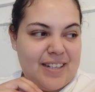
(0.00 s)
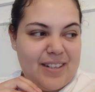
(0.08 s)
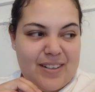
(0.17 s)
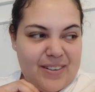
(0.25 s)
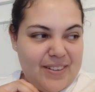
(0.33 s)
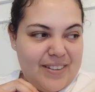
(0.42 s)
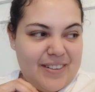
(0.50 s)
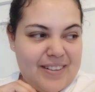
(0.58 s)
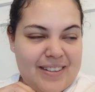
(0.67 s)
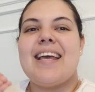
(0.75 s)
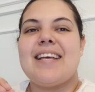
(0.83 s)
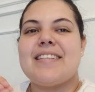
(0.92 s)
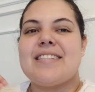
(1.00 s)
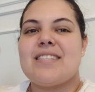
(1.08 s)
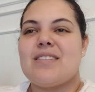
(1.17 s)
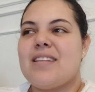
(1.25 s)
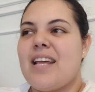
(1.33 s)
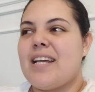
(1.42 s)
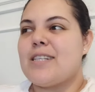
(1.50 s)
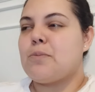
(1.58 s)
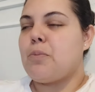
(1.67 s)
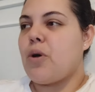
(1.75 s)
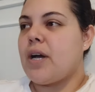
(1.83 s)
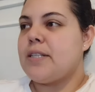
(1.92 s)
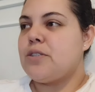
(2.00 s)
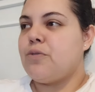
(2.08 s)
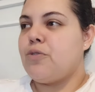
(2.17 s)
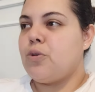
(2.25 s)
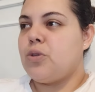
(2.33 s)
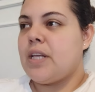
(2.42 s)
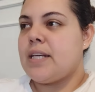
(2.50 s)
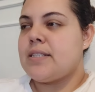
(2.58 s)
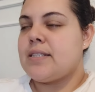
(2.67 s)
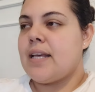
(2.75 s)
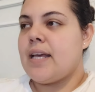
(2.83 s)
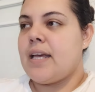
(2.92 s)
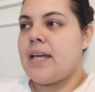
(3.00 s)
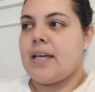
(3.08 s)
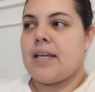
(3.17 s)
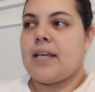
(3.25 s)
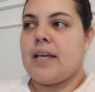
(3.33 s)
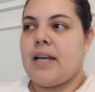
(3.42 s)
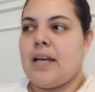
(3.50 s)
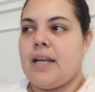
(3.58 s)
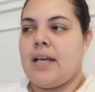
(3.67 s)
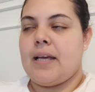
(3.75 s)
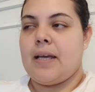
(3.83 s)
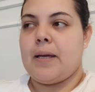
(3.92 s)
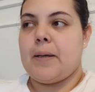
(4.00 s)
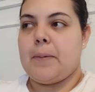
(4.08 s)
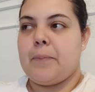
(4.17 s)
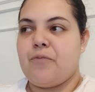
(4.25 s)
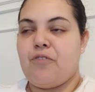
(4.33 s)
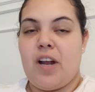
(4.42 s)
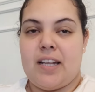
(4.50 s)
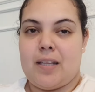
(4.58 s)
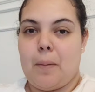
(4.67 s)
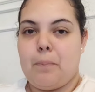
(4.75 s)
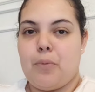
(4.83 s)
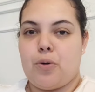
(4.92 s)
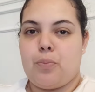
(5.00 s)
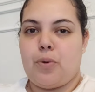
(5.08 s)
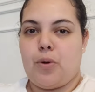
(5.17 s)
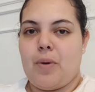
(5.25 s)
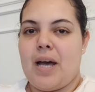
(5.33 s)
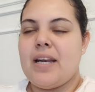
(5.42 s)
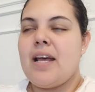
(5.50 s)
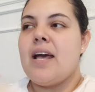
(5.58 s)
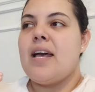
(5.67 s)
¿No? Es de las pocas frutas eh, que le faltan por probar